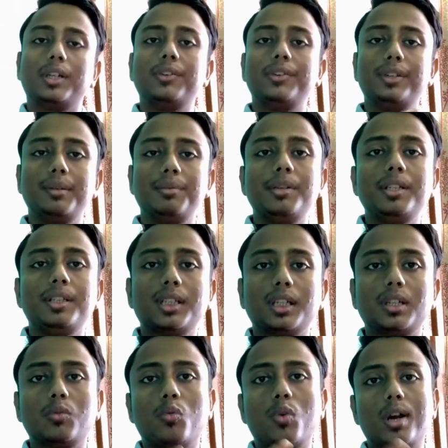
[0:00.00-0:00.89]
कि
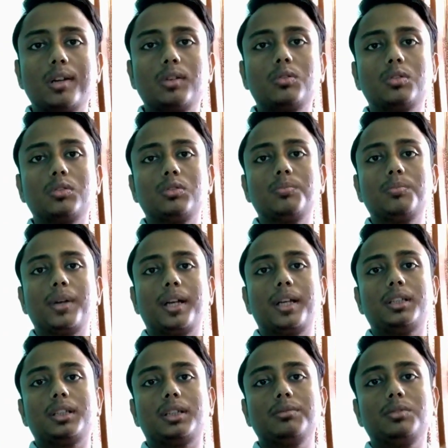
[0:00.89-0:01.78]
रिविज़न वर्ड को तुम
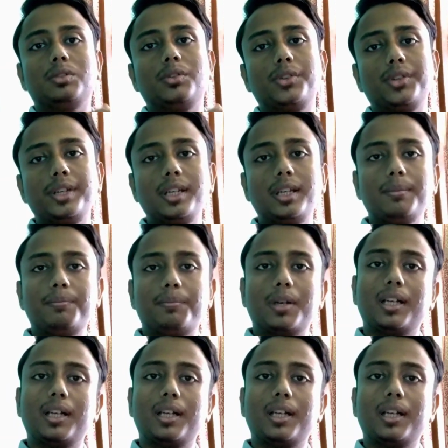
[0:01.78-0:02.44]
पहले समझो री